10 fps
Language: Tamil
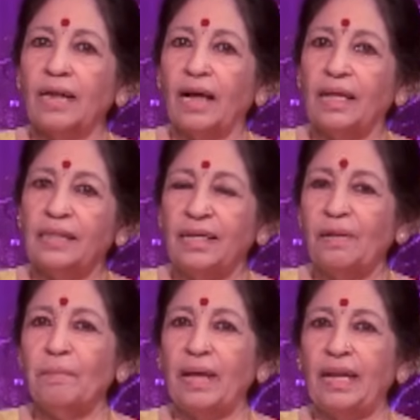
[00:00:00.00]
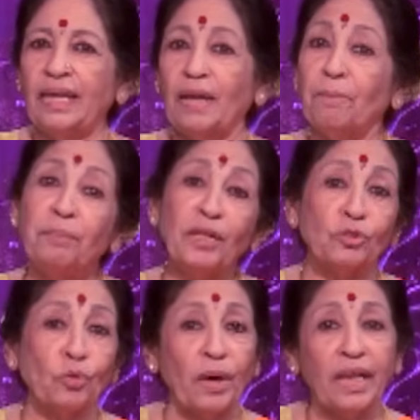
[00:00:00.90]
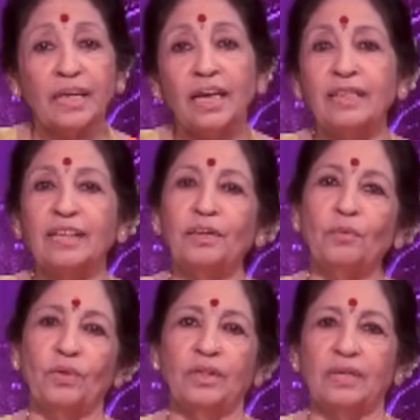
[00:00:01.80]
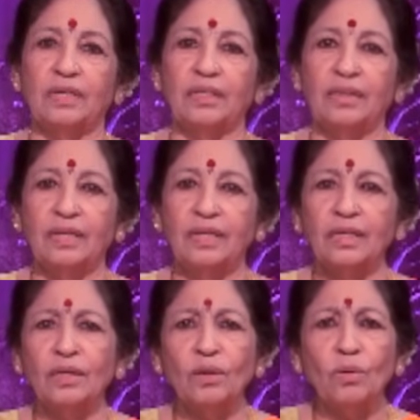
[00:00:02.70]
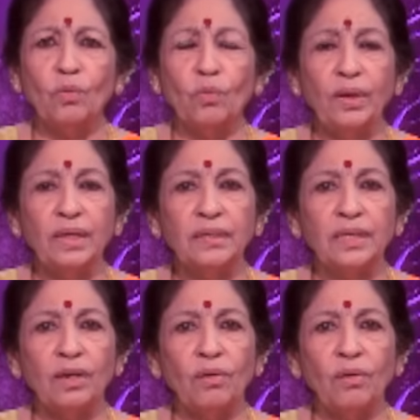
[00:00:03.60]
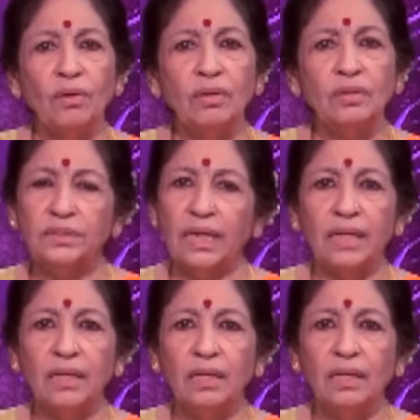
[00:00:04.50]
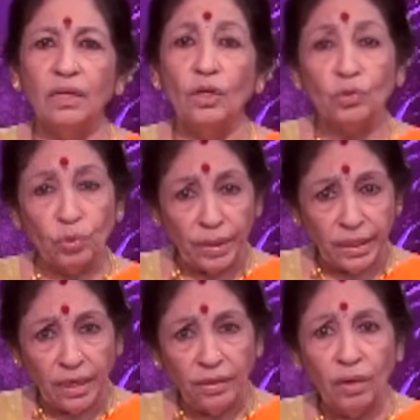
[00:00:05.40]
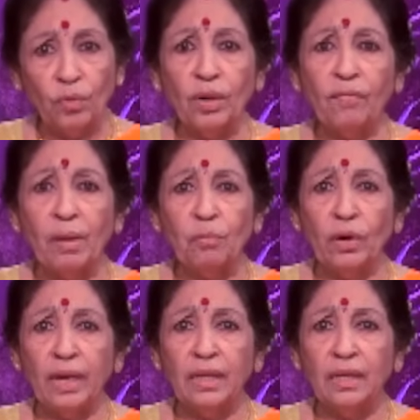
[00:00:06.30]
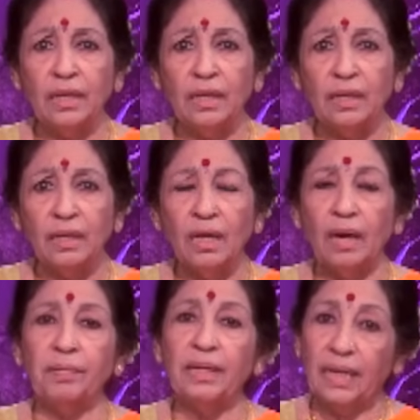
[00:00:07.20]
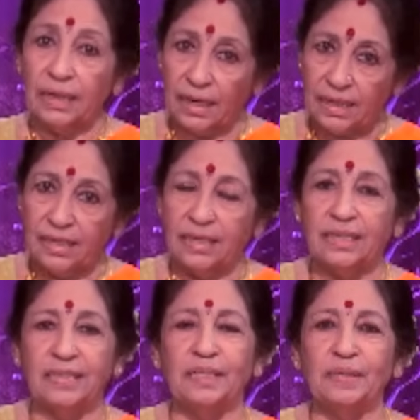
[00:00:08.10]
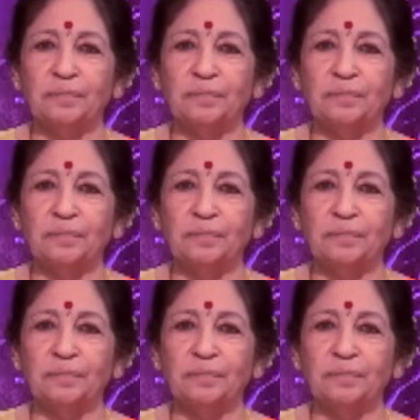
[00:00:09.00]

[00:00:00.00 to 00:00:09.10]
அதுக்கு மேலே எப்படி தொடக்கிறதுன்னு ஒன்று இருக்குது குளிக்கிறோம் சரி தொடக்கிறதுல கூடவா முறை இருக்குது அப்படின்னு கேட்டால் இருக்குது